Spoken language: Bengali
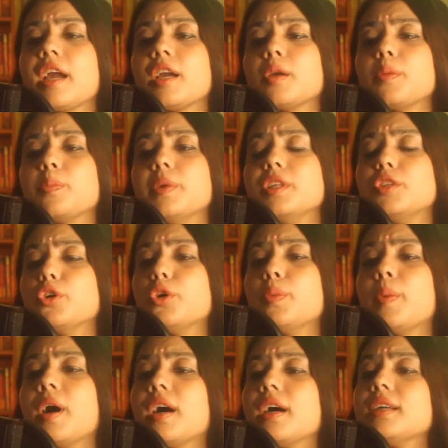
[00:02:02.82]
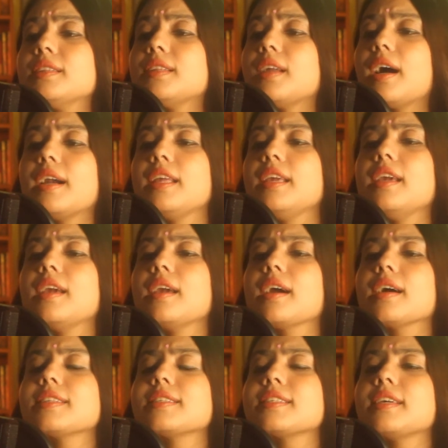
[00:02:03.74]
এক বিধবা দাঁড়িয়ে
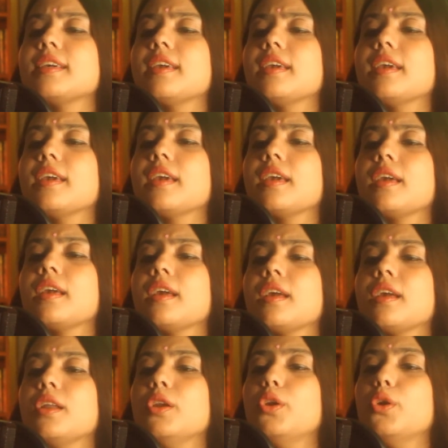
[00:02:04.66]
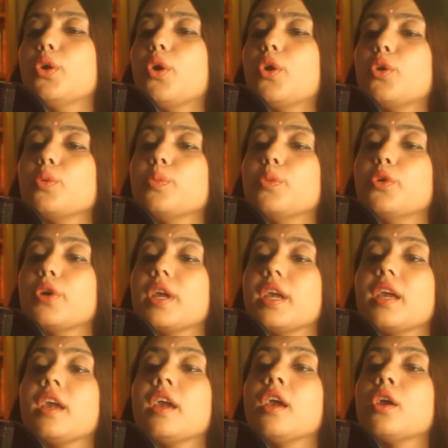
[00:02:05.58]
আছে
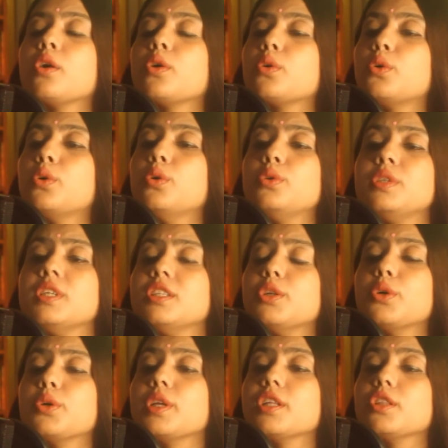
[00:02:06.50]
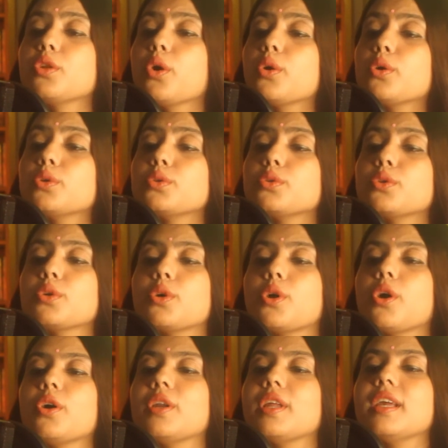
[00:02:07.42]
নড়বড়ে খুঁটি ধরে দগ্ধ
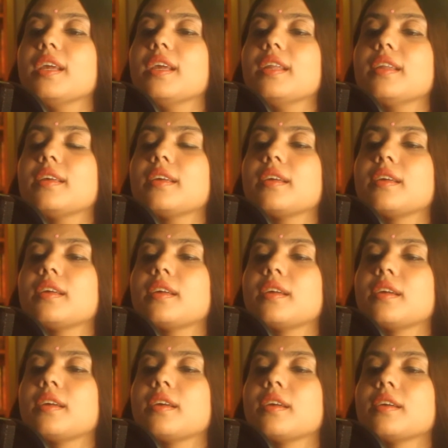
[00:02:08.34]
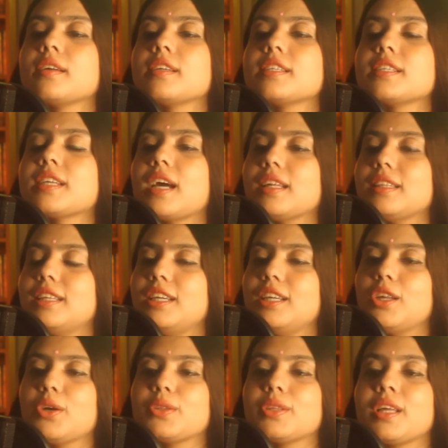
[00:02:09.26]
ঘরের
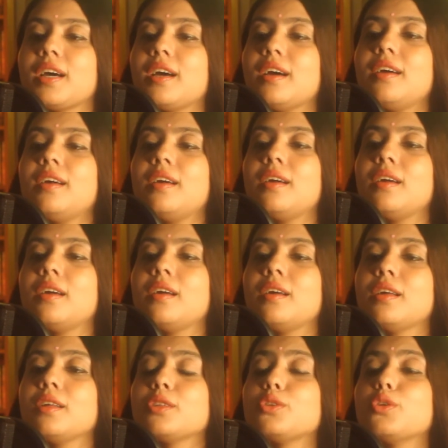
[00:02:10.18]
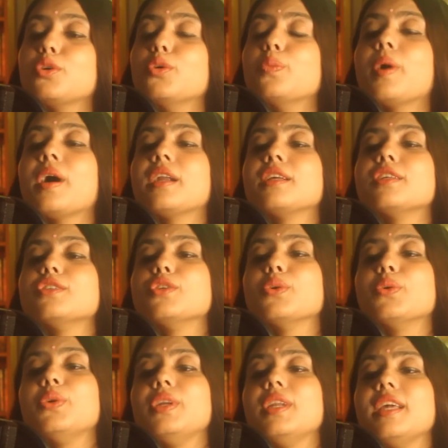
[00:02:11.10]
স্বাধীনতা তোমার
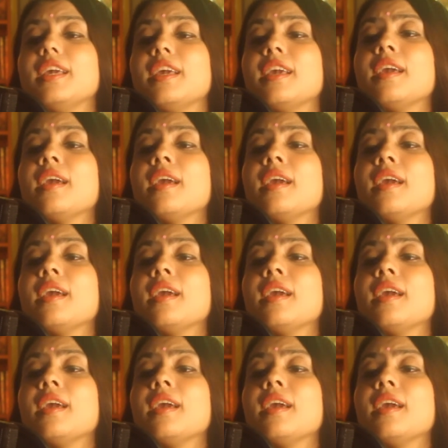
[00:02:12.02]
জন্যে